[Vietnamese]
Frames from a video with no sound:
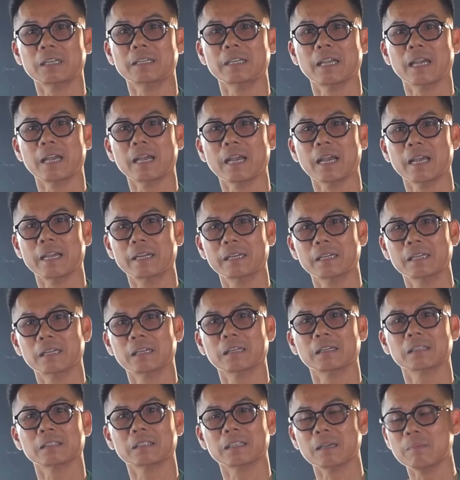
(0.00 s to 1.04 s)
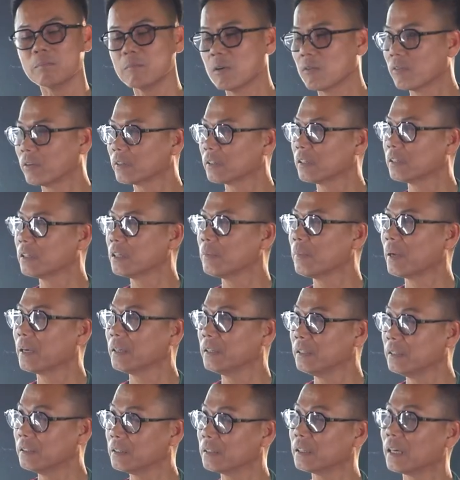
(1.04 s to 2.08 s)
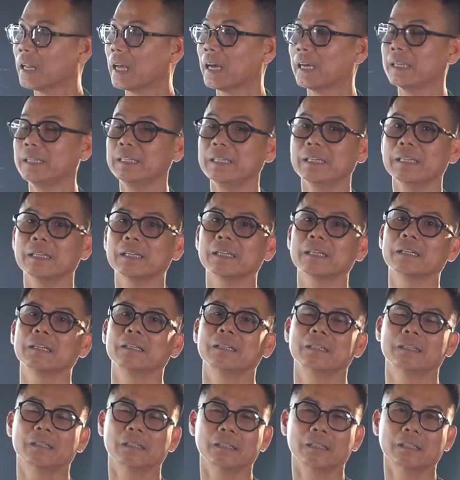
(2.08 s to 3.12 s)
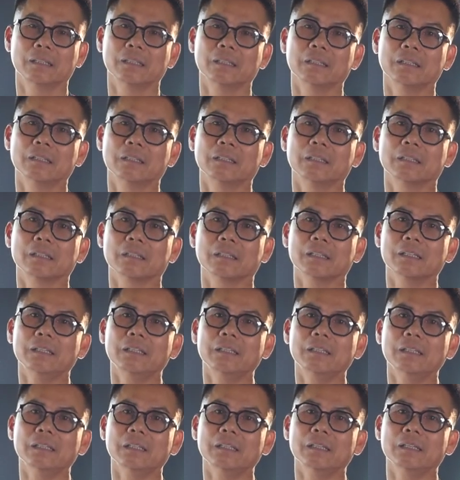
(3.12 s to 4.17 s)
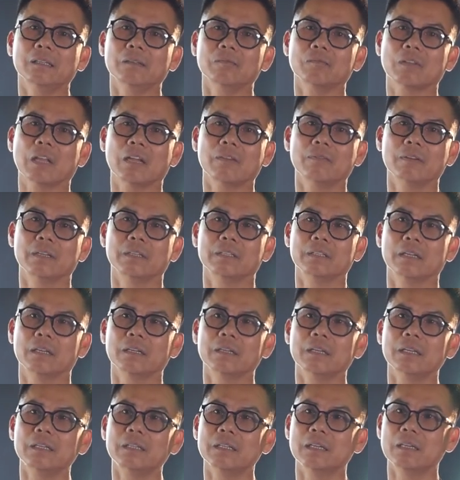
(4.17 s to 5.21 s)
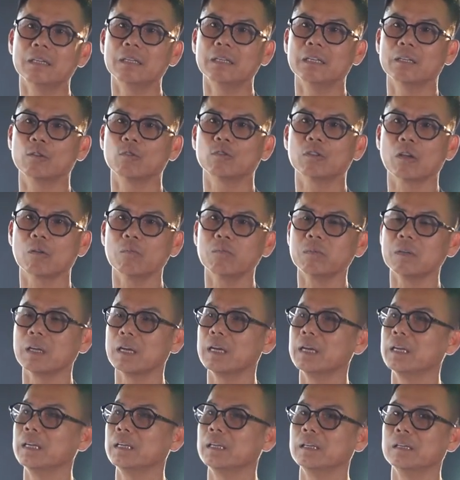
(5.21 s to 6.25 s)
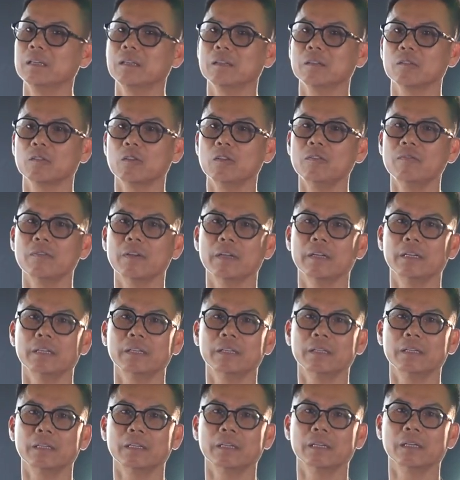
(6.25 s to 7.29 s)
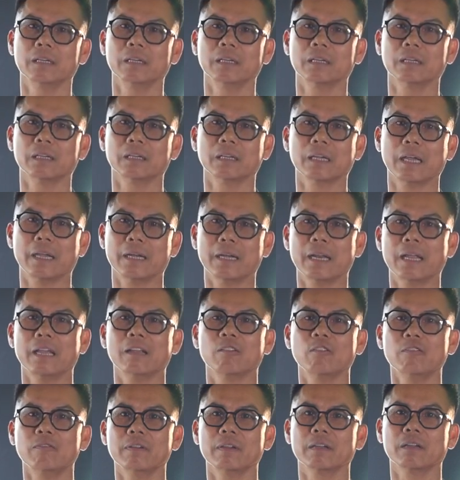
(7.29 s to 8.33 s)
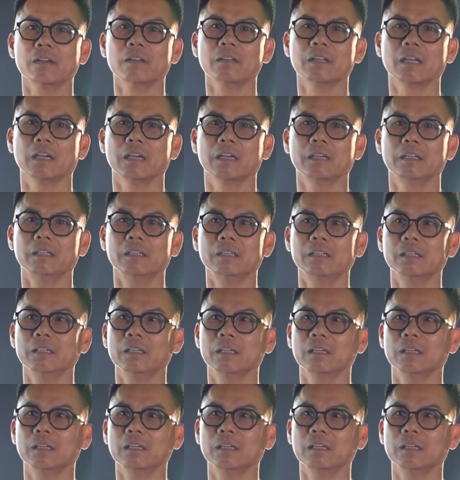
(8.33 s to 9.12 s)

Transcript: giá hay hơn, chấp một phần tư với banh ngược lại nha. Cái uh, tại vì những cái dữ liệu thống kê Quý vị ngày nay quý vị có thể